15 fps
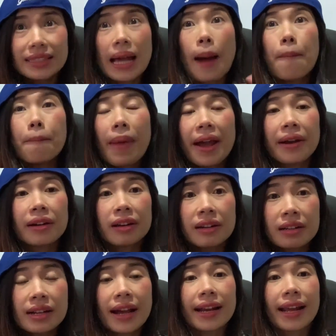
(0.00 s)
ทำไป
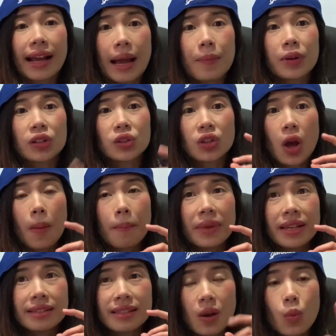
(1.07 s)
เรื่อยๆนะคะ มันต้อง
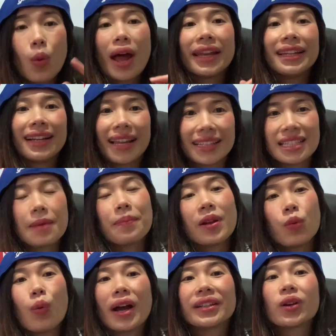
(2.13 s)
มีสักวันหนึ่งแหละที่เป็
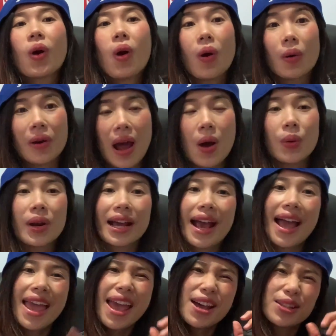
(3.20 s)
นวันของเรานะคะ